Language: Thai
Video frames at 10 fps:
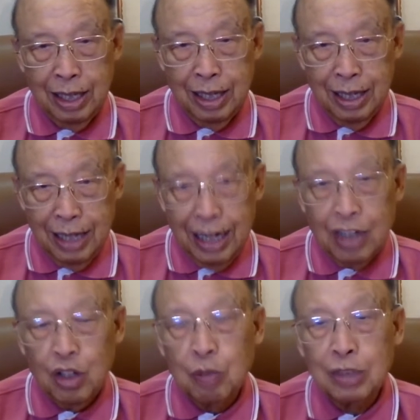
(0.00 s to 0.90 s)
และขน้
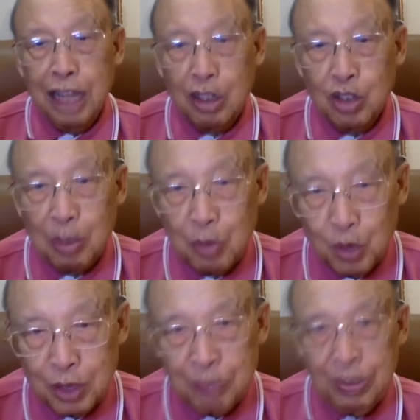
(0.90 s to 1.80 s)
อยบ่ตายก่อนกำหนด
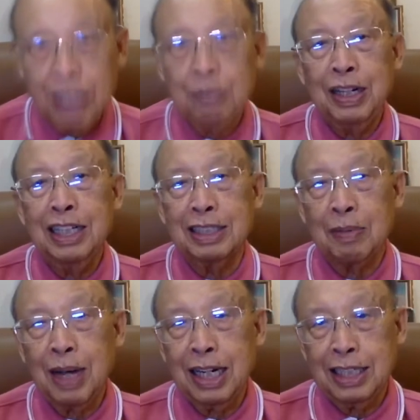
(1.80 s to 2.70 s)
อันนี้เป็นเรื่องสำ
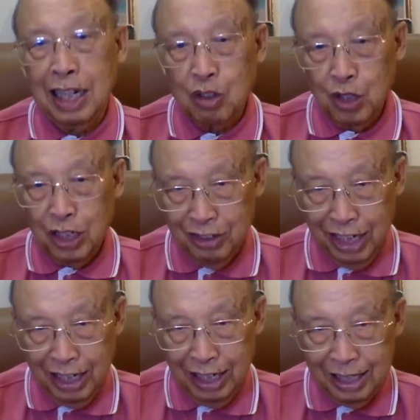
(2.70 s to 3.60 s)
คัญอาจารย์ก็เห็นนั่น
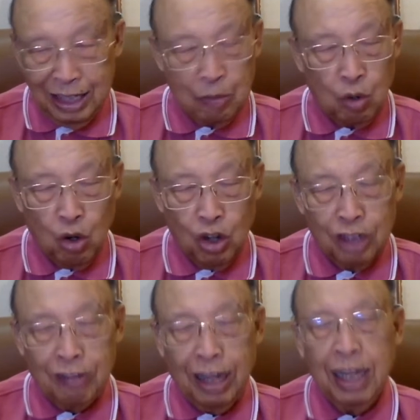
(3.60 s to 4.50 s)
แหละอาจารย์บ่ขอได้ว่า